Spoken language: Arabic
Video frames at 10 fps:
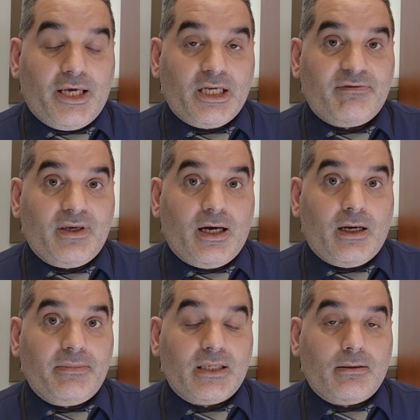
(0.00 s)
للعيش
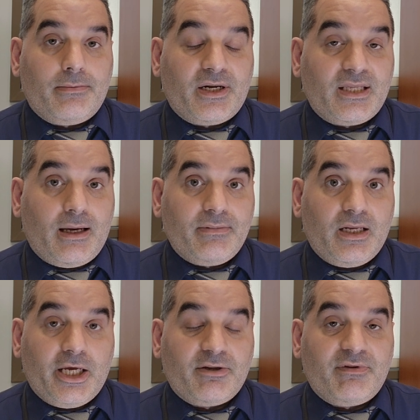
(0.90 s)
فيها بسبب رتابه
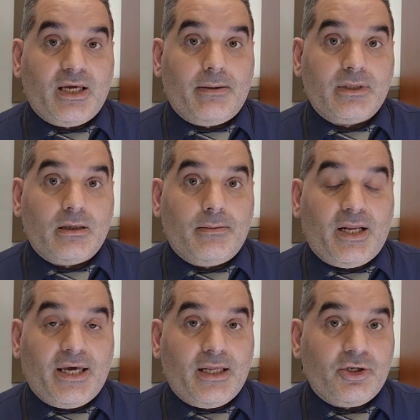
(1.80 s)
العيش فيها
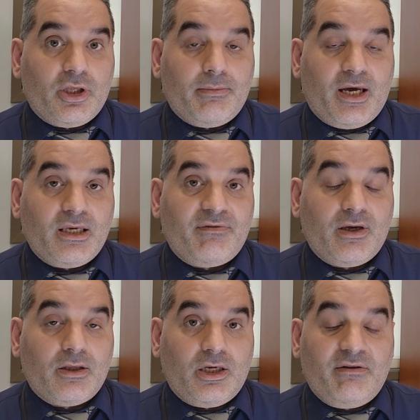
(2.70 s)
بسبب الحياه الاجتماعيه
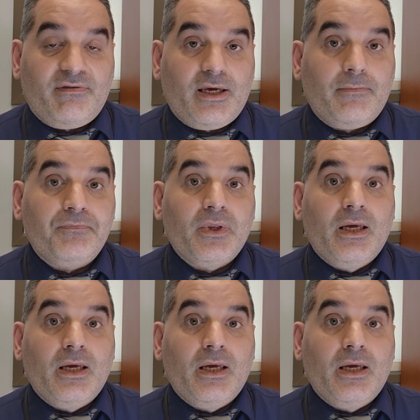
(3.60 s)
فيها ضعيفه